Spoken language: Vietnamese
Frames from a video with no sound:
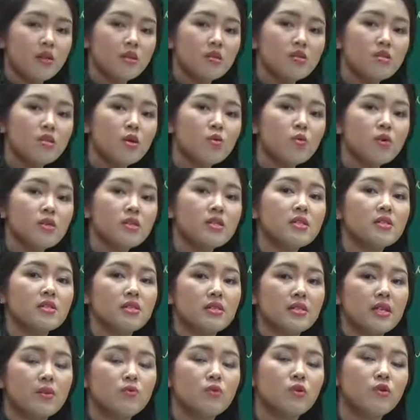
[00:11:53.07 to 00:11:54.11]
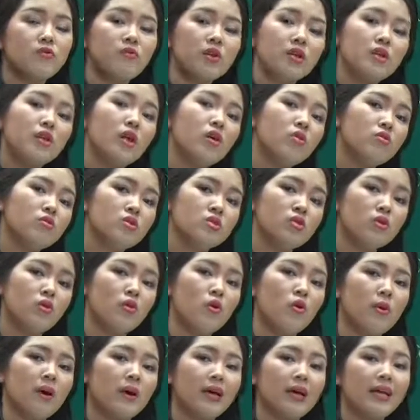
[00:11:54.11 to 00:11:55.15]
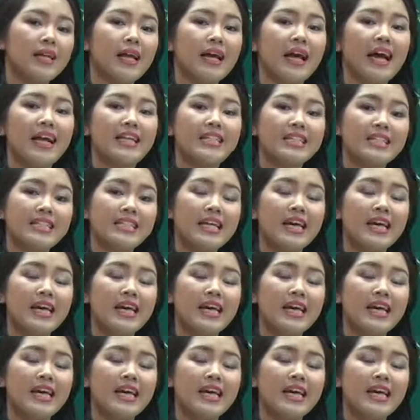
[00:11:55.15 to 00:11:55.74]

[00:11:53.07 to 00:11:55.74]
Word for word: nhưng trong quá trình skim nó vẫn notes cho cô bằng cách là gạch